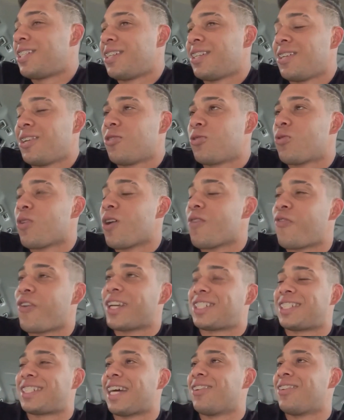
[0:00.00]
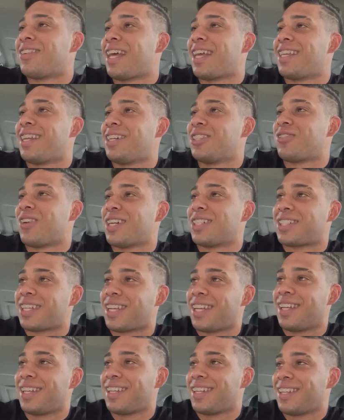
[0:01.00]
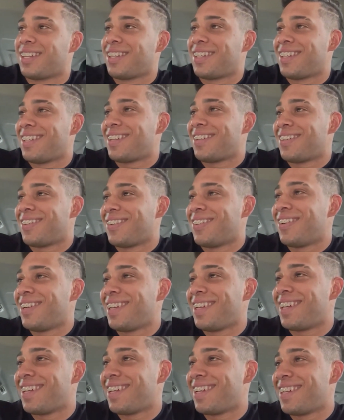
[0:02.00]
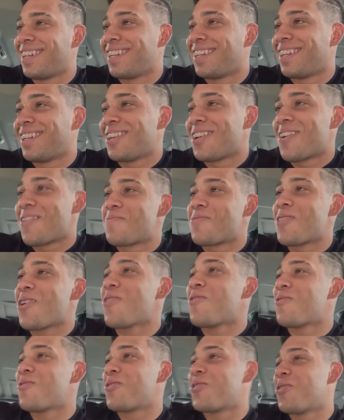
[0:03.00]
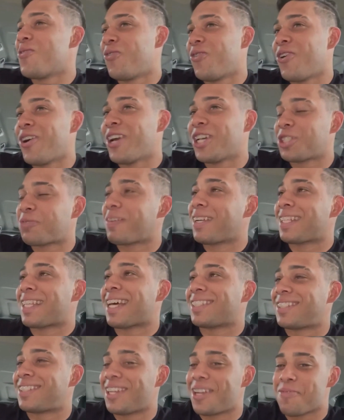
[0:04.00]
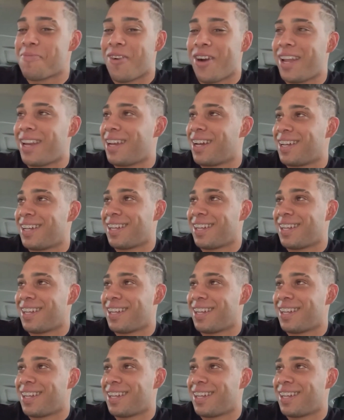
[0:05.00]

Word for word: Eu estou afastado da igreja, eu acho que. Gabriel, não Oi. sem Jesus. Não, eu vou respeitar a cerimônia.